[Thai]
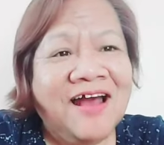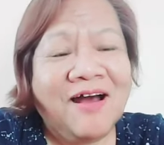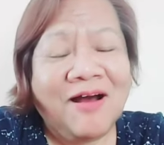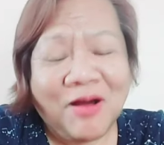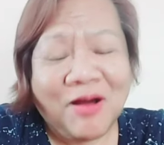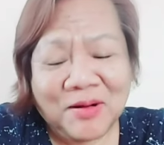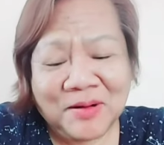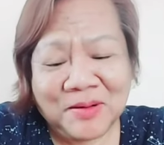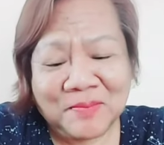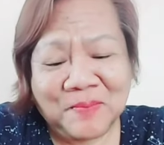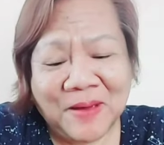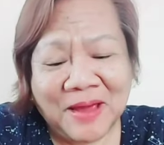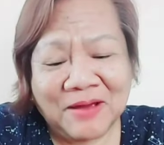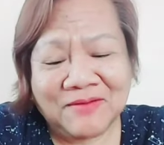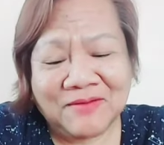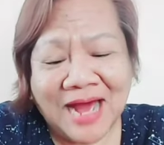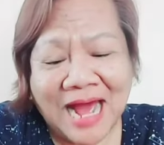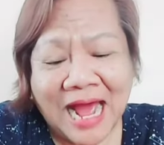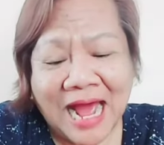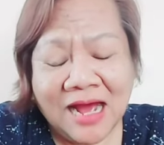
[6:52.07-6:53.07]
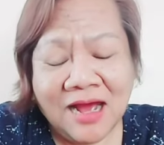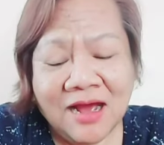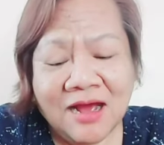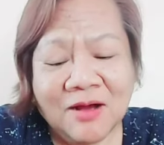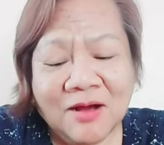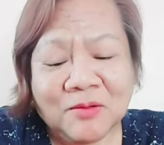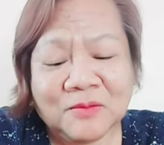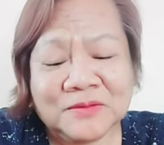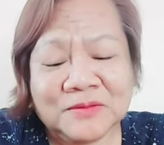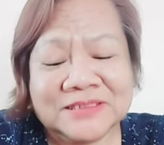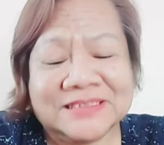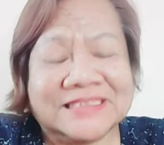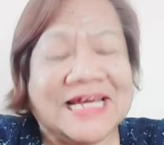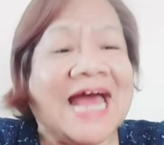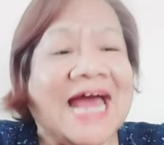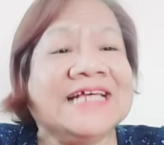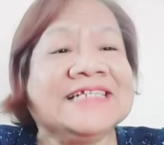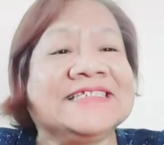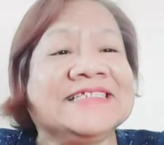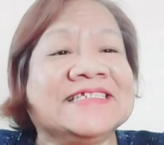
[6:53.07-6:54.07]
อันนี้แปลว่า
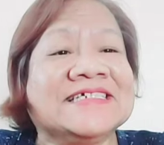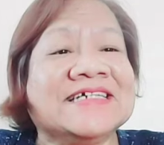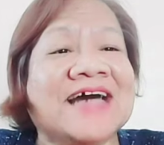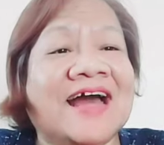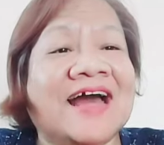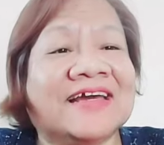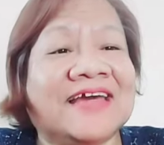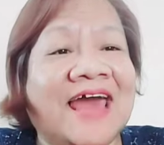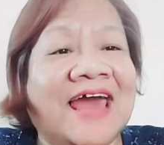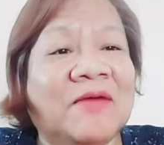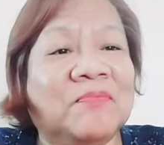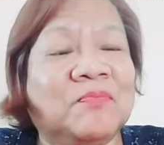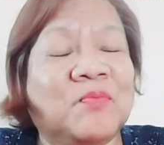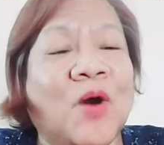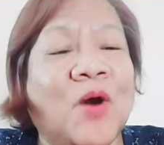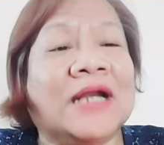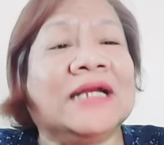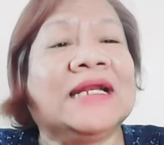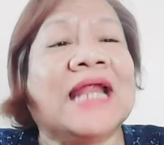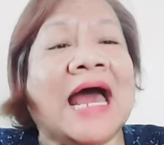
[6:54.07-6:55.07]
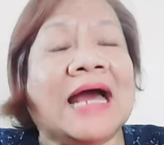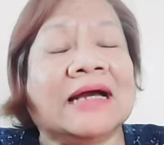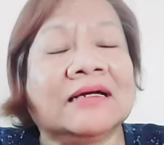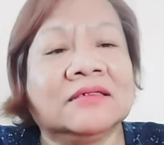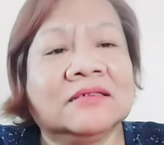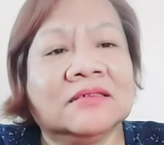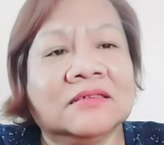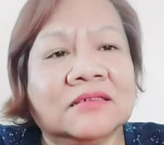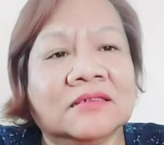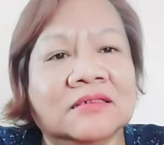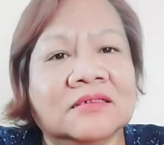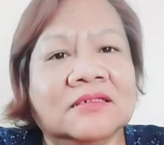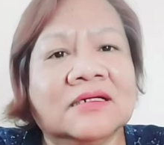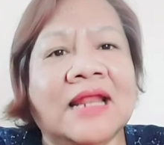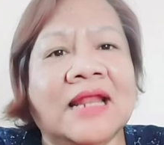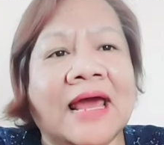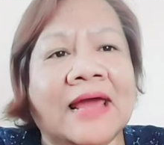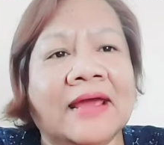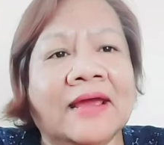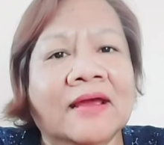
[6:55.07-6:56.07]
ใช้เสือแก้ปวดหลัง คือ
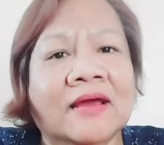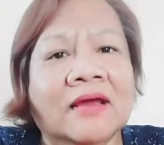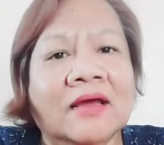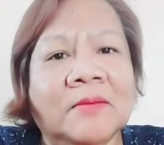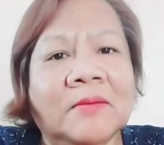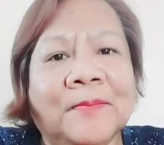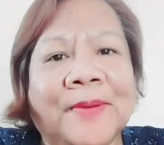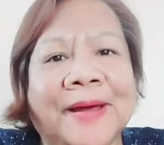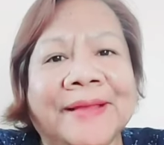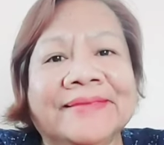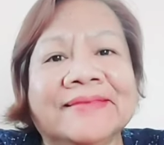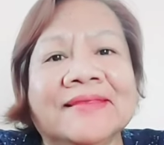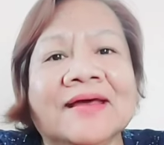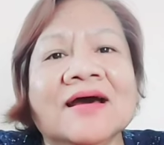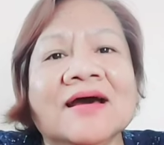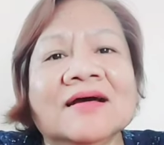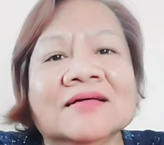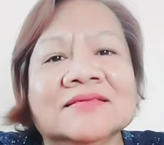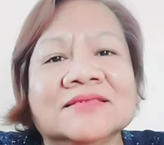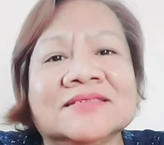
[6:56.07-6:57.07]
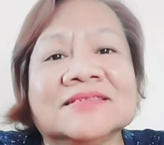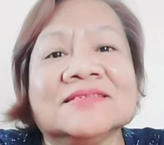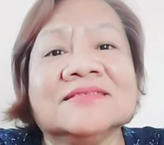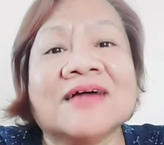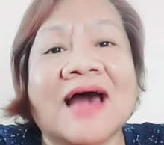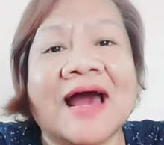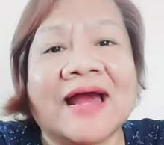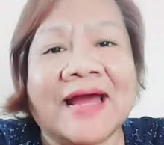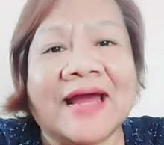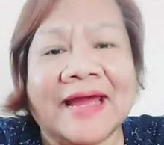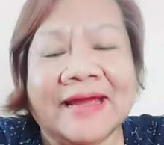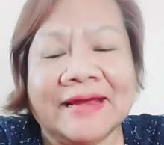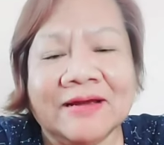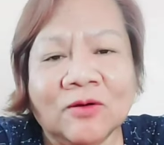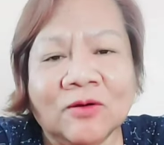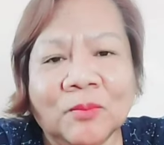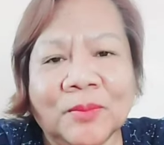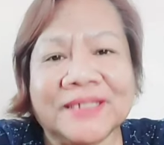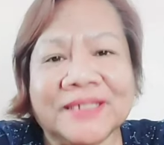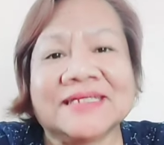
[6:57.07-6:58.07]
อะไรพัตเตอร์เสือไง
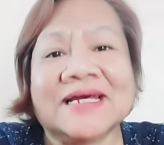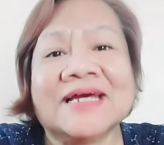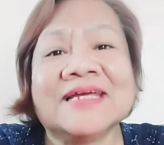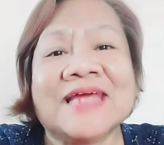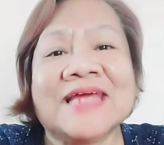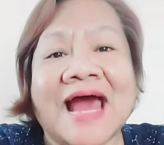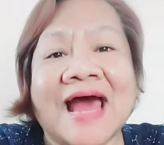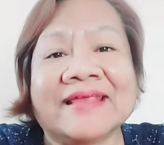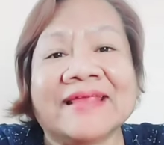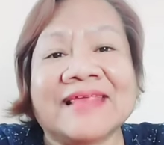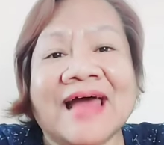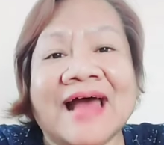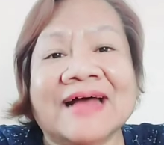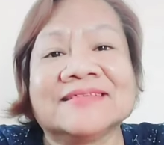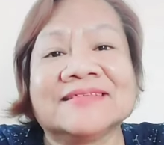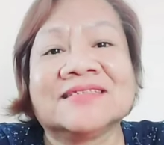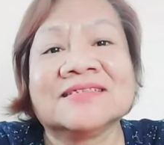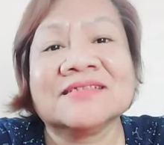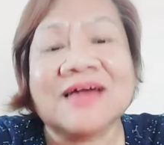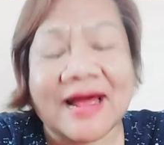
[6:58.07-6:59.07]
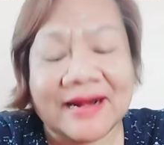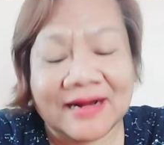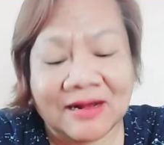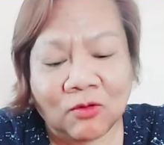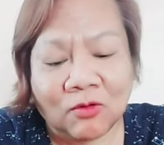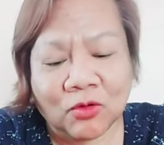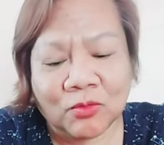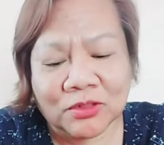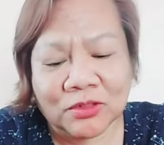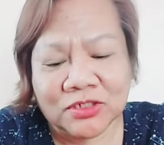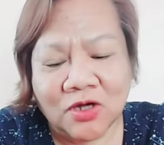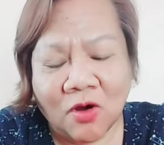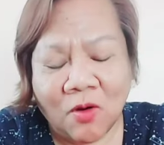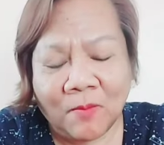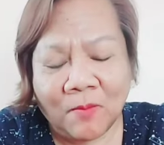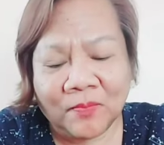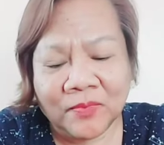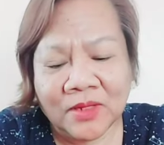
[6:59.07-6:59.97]
พัตเตอร์ยาตาเสือนะคุณผู้ชม